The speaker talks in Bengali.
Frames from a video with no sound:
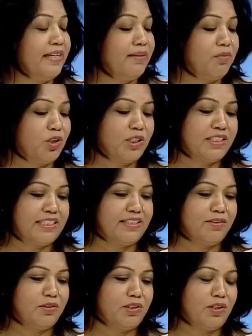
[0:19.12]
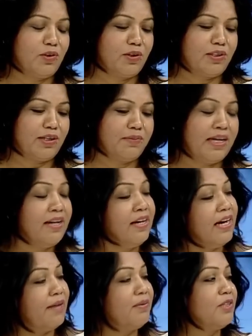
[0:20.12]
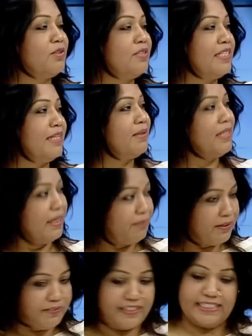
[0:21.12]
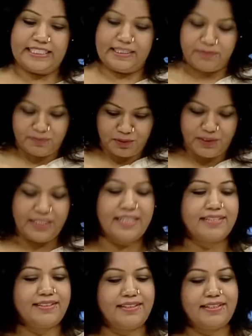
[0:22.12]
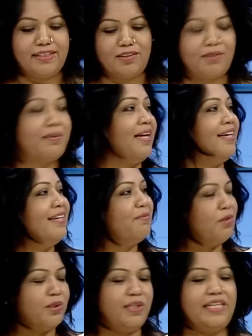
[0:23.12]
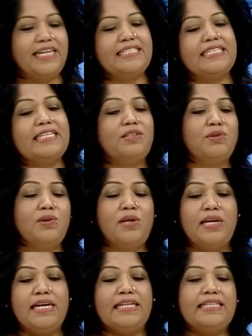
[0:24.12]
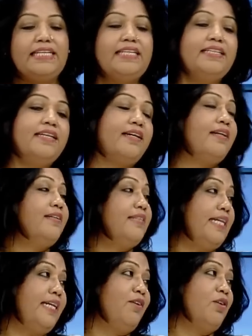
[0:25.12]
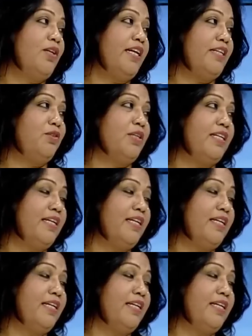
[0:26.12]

না বর্ষা যেটা হচ্ছিল কথা আমরা আমরা আসলে সিনেমাতে আবার ফিরি সিনেমার মধ্যেই আছি কিন্তু আমরা মধ্যেই আছি কিন্তু আসলে কেন